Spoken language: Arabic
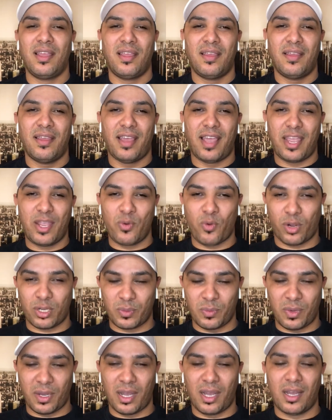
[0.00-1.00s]
اي وقت
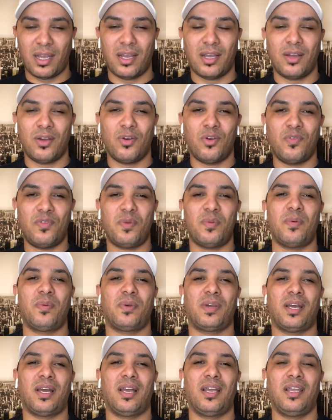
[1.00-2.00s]
بغى وفي ما
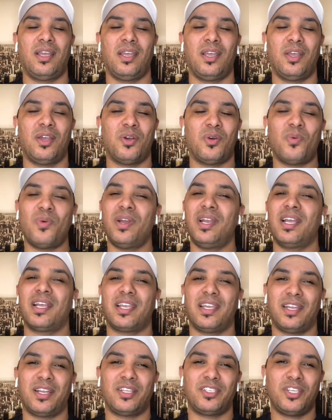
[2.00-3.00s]
بغى ولكن
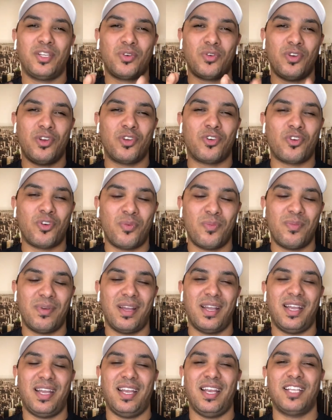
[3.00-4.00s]
نجي نقول لكم
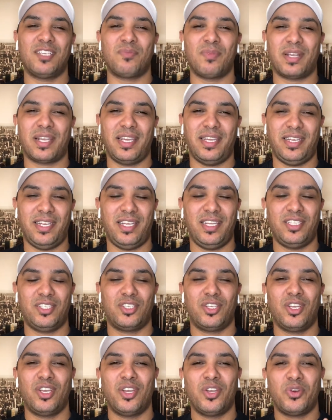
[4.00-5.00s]
علاش ما كاينينش
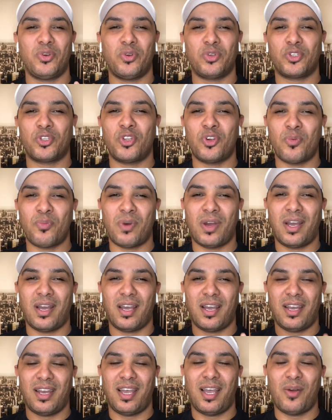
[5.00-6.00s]
وشنو هما
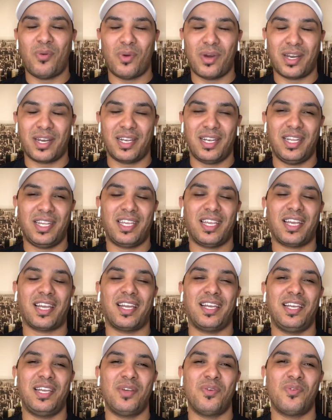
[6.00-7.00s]
العوارض اللي
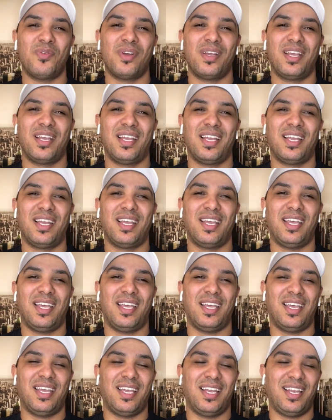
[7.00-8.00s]
كيخليو
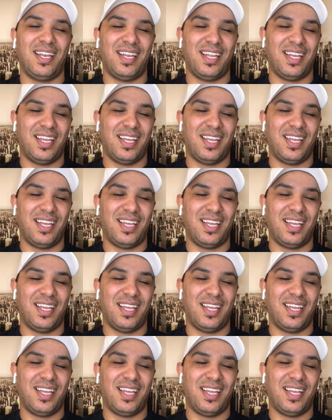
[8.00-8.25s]
آه،